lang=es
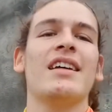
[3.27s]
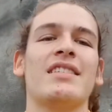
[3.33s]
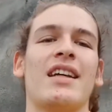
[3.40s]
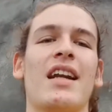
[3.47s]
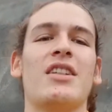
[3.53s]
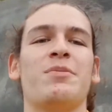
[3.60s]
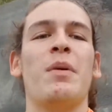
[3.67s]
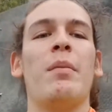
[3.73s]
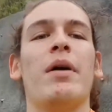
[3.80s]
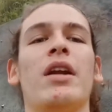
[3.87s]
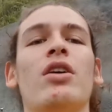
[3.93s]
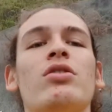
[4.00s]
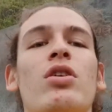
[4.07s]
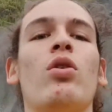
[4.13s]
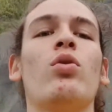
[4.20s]
Crex,
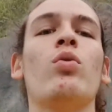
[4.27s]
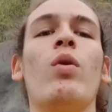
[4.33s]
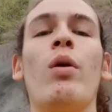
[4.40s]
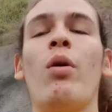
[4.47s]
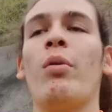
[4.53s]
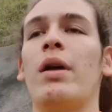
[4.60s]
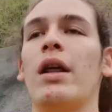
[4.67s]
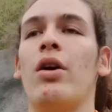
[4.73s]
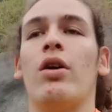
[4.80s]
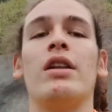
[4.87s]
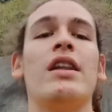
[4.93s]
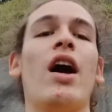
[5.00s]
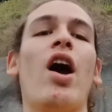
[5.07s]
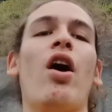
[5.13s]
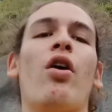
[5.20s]
bienvenidos a un nuevo video. El
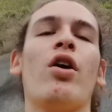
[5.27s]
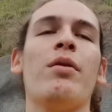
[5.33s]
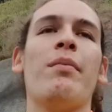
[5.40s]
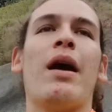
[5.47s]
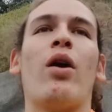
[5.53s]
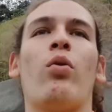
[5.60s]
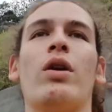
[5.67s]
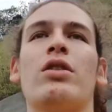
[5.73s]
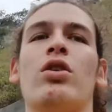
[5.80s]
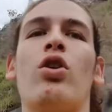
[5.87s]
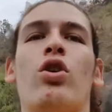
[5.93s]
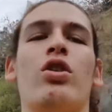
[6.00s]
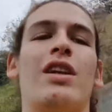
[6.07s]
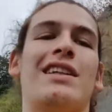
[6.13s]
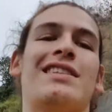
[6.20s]
día de hoy me encuentro
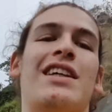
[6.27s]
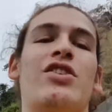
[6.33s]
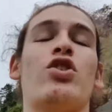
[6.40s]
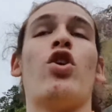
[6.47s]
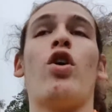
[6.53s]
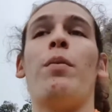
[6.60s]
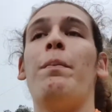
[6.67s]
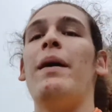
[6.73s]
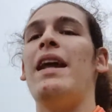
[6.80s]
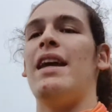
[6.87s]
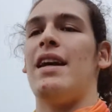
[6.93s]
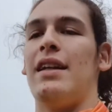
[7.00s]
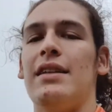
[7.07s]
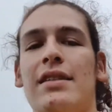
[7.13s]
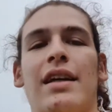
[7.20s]
con el señor
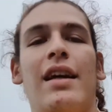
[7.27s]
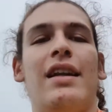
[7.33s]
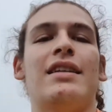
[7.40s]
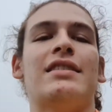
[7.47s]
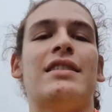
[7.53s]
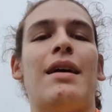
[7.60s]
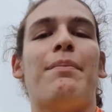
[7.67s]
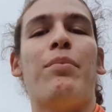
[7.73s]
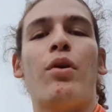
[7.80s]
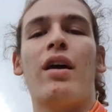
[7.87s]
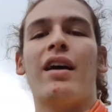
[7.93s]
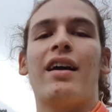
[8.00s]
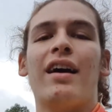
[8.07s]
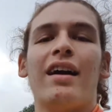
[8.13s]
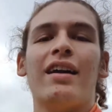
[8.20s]
Brian, él está por
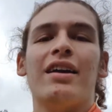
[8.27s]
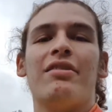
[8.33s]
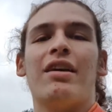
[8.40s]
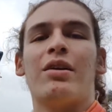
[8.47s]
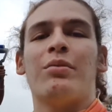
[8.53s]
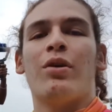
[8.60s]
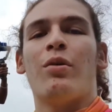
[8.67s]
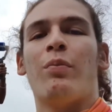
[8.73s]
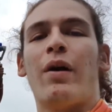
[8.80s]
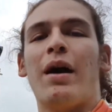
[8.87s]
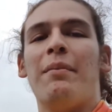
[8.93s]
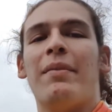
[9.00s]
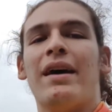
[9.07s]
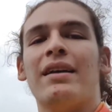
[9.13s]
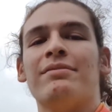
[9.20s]
acá arriba, como lo pueden
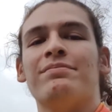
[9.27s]
ver.